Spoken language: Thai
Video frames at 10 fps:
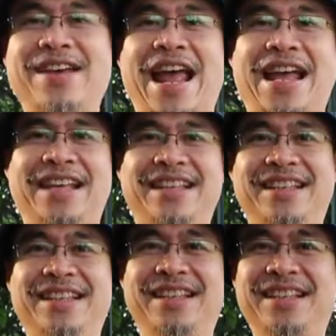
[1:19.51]
นะ
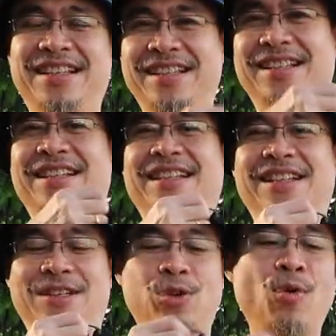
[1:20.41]

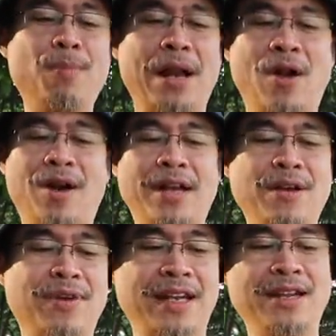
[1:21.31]
ลุงมาลองเล่
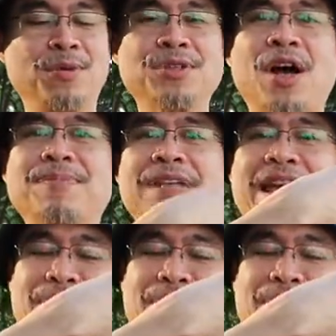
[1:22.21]
นวันนี้ลุงชอบใจ